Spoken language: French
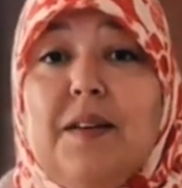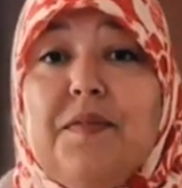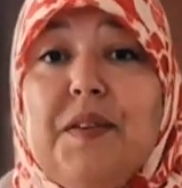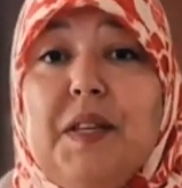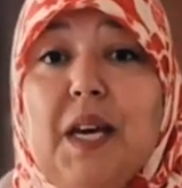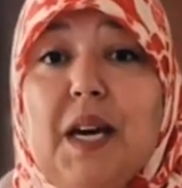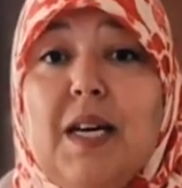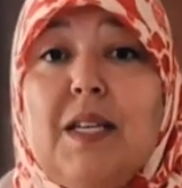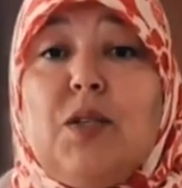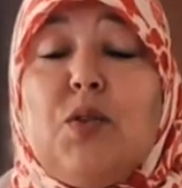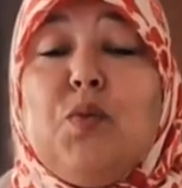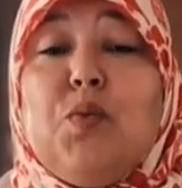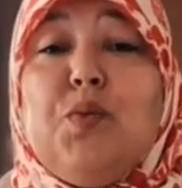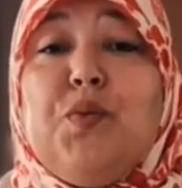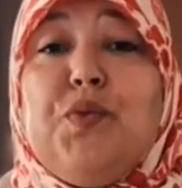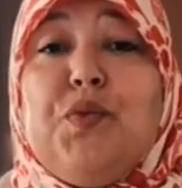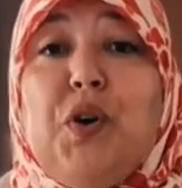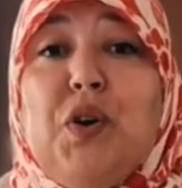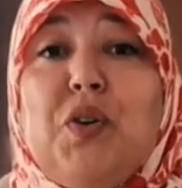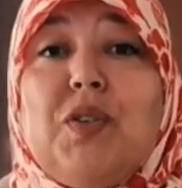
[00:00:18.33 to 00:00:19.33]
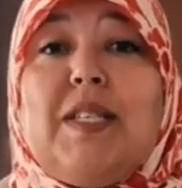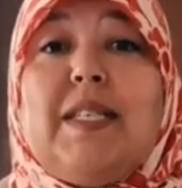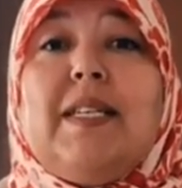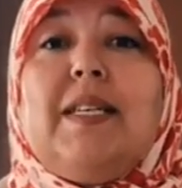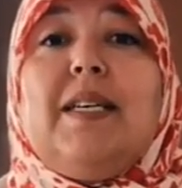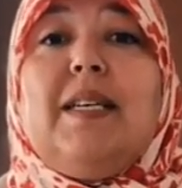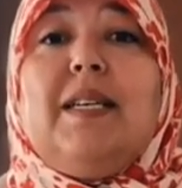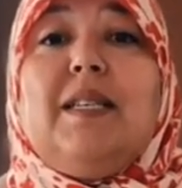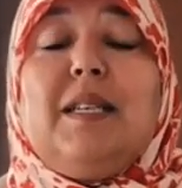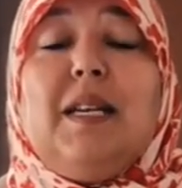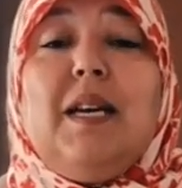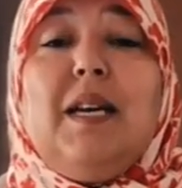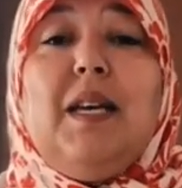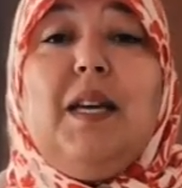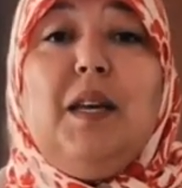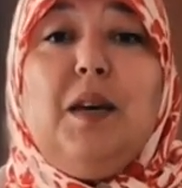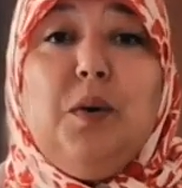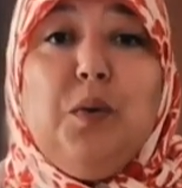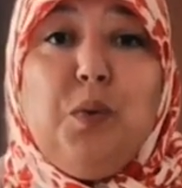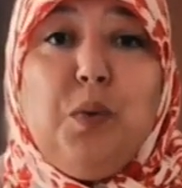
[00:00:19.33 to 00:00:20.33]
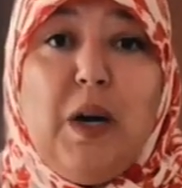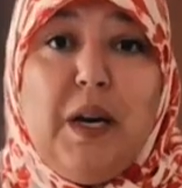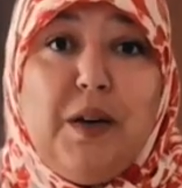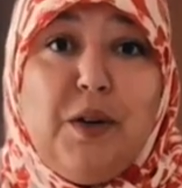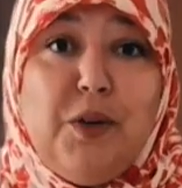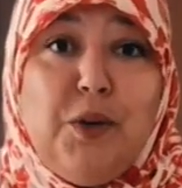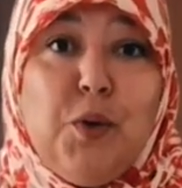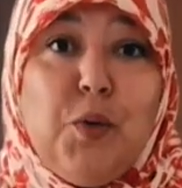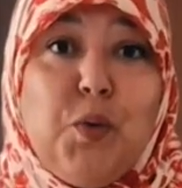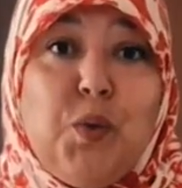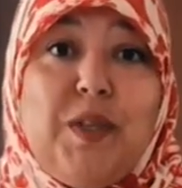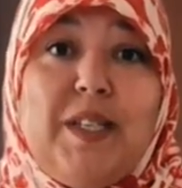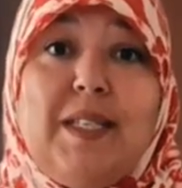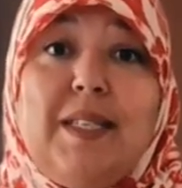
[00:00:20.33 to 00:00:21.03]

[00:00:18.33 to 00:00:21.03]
la Fédération française et Wallonne ont